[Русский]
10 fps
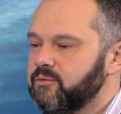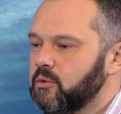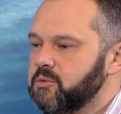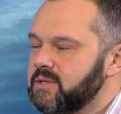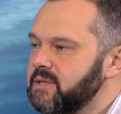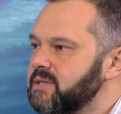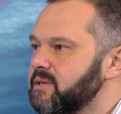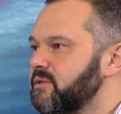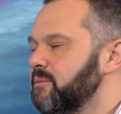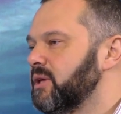в том числе
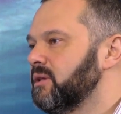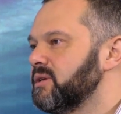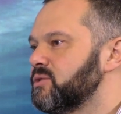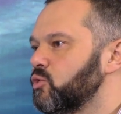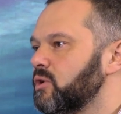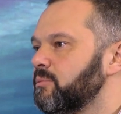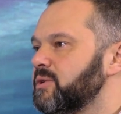современной истории,